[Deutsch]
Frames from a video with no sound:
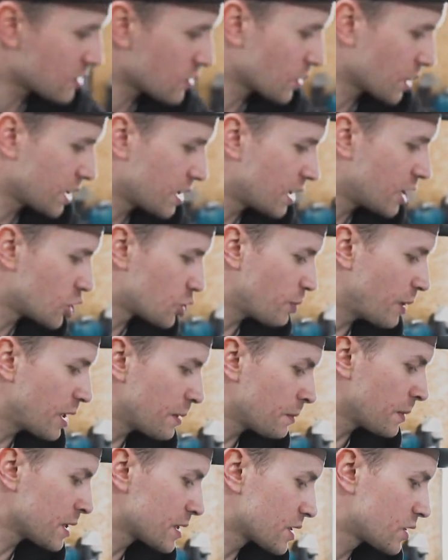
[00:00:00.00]
das Original
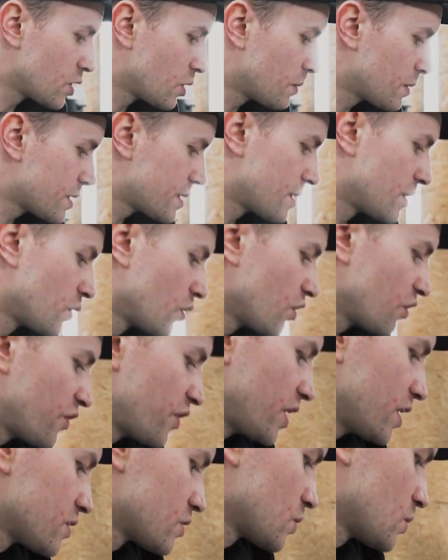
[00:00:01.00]
Spaltmaß genommen. Das sind
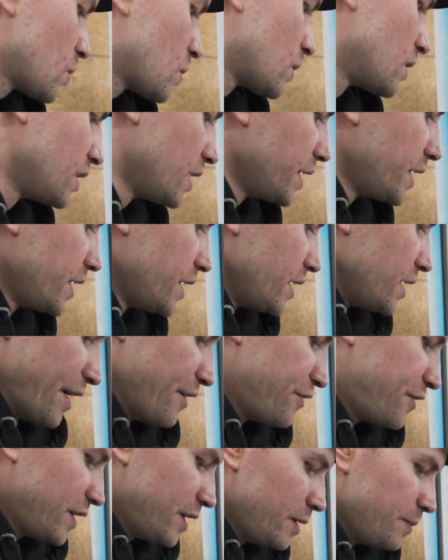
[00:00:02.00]
ungefähr so
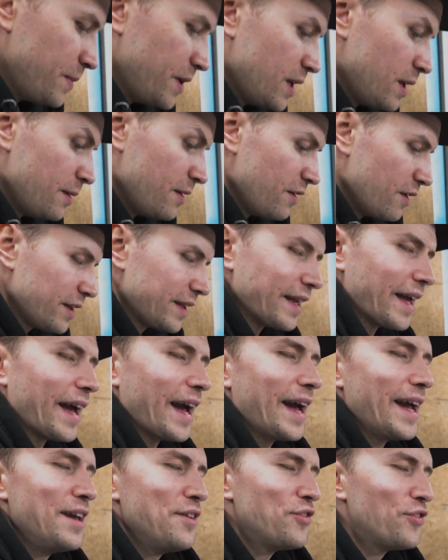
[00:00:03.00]
3, 4 mm.
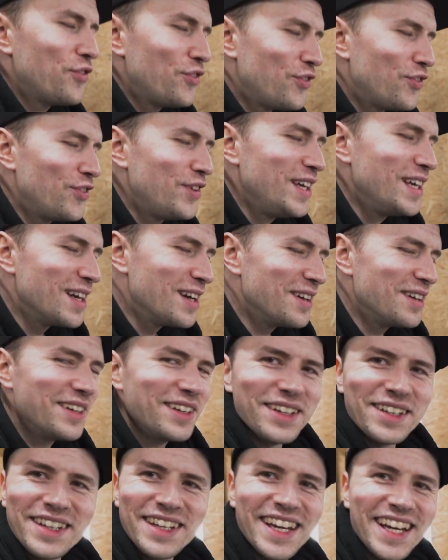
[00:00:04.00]
3, 4
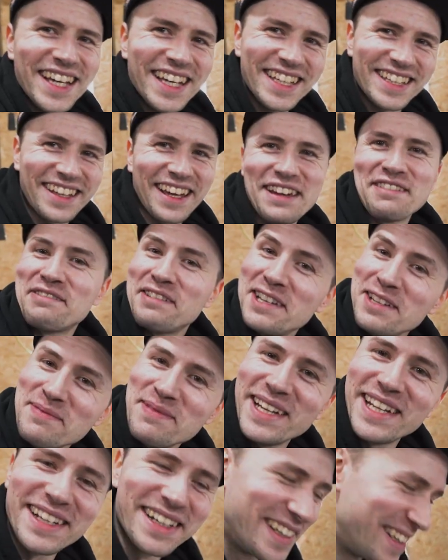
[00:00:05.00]
mm. 3,
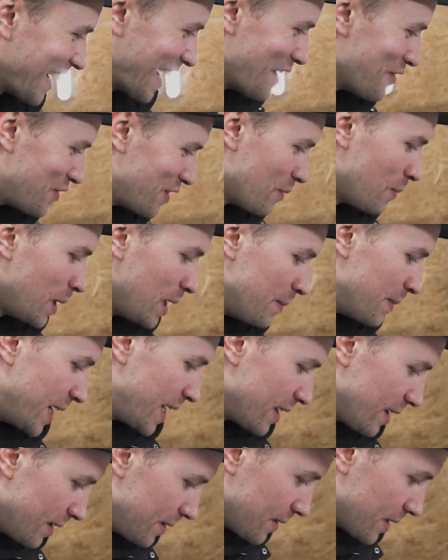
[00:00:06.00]
4 mm.
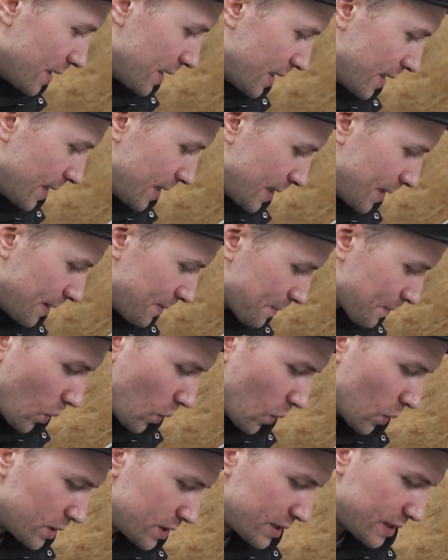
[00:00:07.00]
Äh,
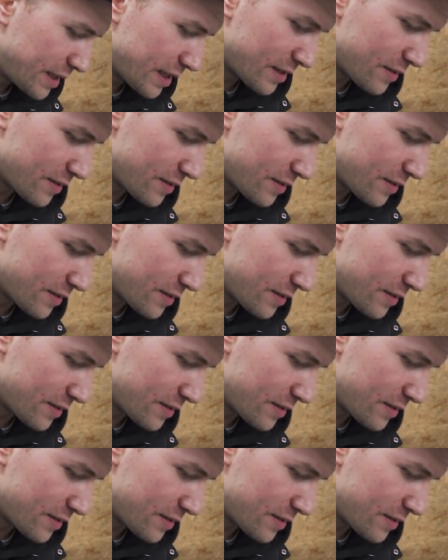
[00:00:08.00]
und